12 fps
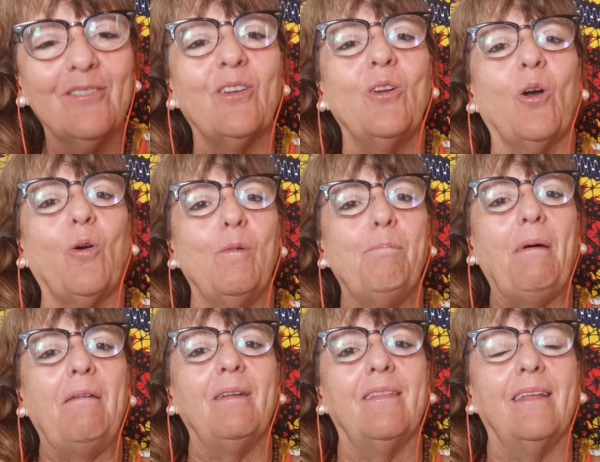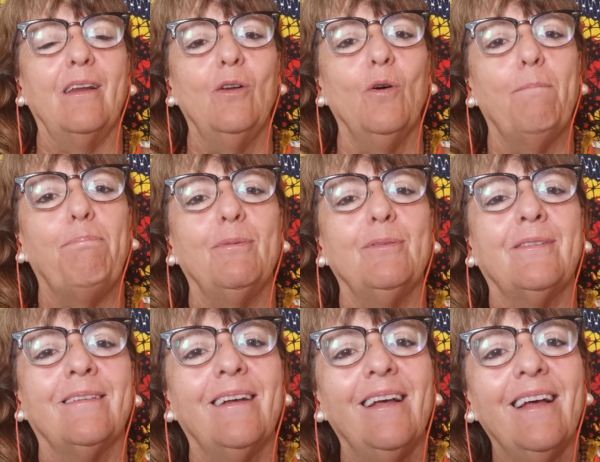son los culpables del
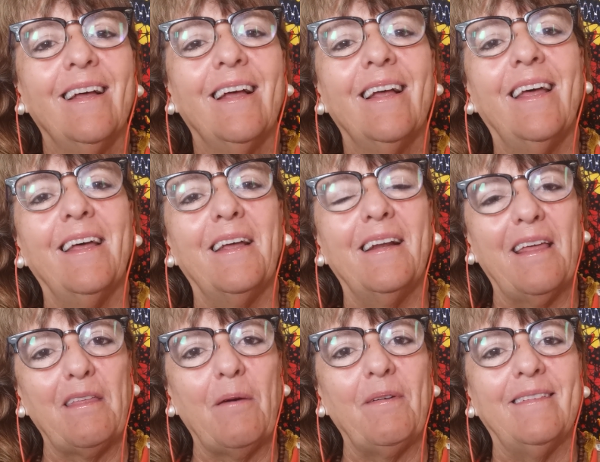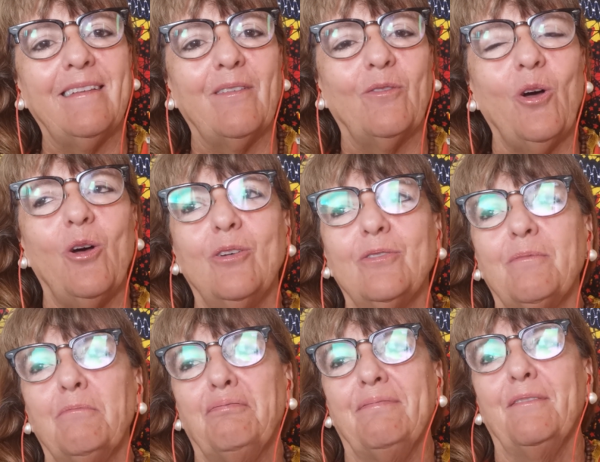lupus, eh, la diabetes 2,
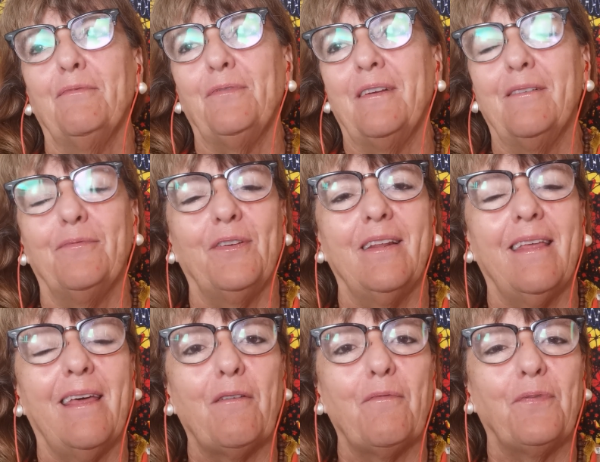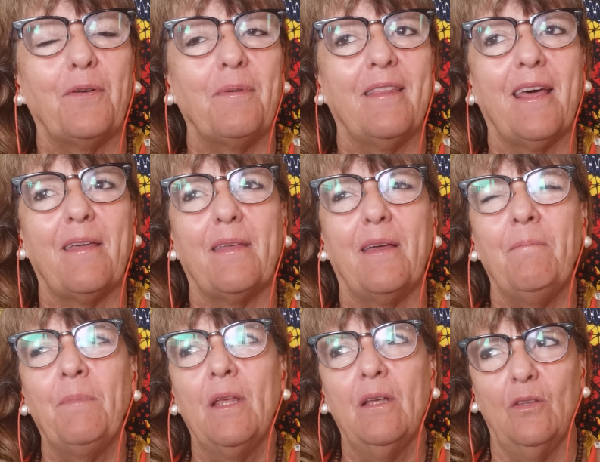infinidad de enfermedades.
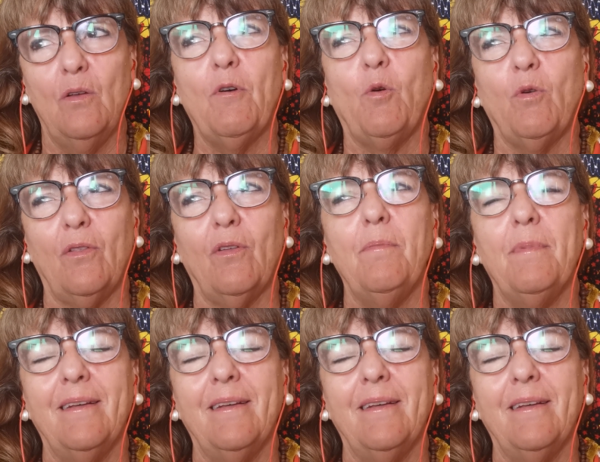No me acuerdo, hay